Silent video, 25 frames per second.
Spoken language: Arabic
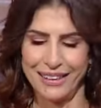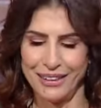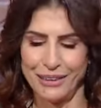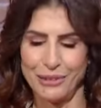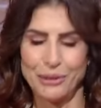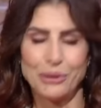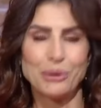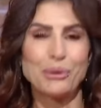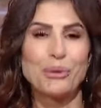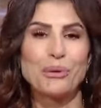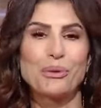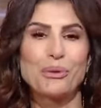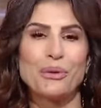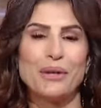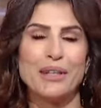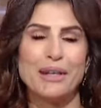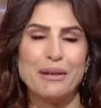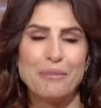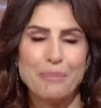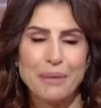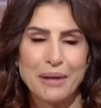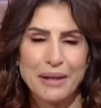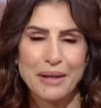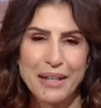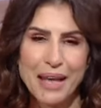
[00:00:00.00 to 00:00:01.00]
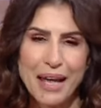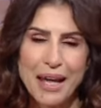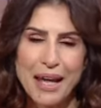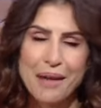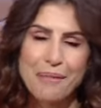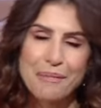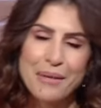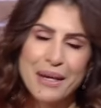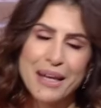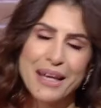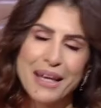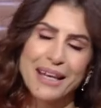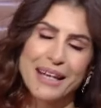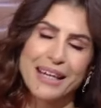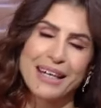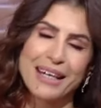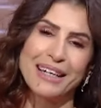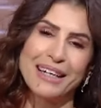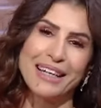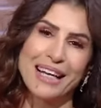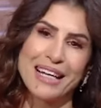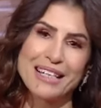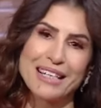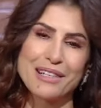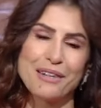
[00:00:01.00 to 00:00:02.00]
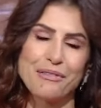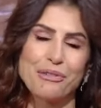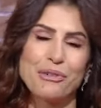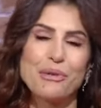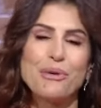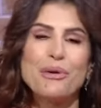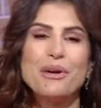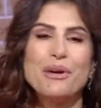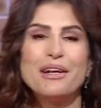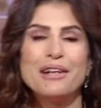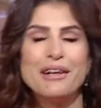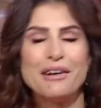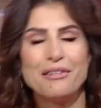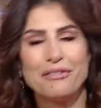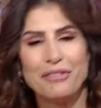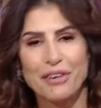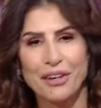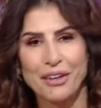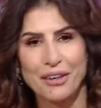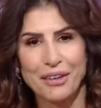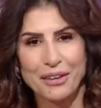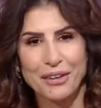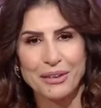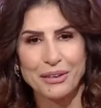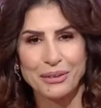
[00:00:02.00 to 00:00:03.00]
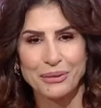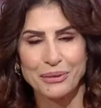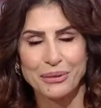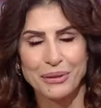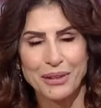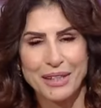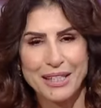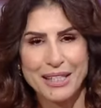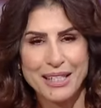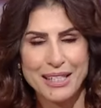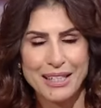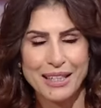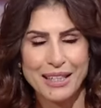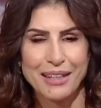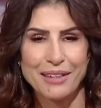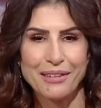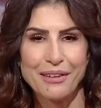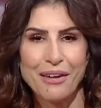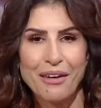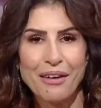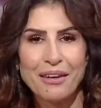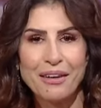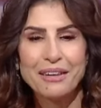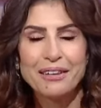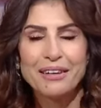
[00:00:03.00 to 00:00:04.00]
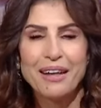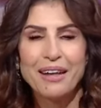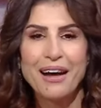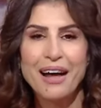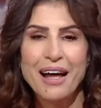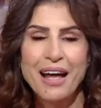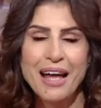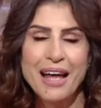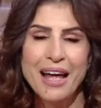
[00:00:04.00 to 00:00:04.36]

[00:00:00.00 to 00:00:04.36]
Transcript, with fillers: حضوركم للبرنامج للاسف كل فقراته خلصت النهارده